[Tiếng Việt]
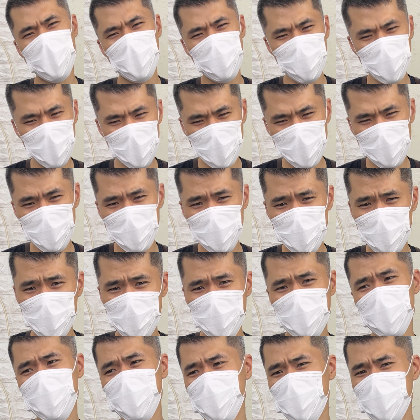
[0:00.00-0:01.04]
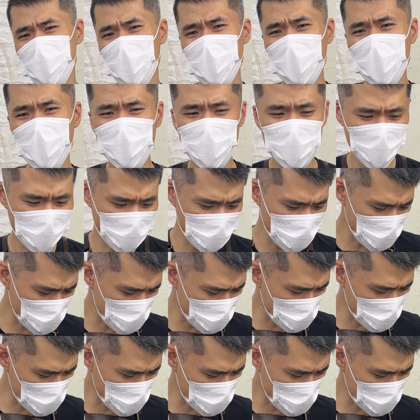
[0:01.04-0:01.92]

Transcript: thì biết cái gì đấy là nói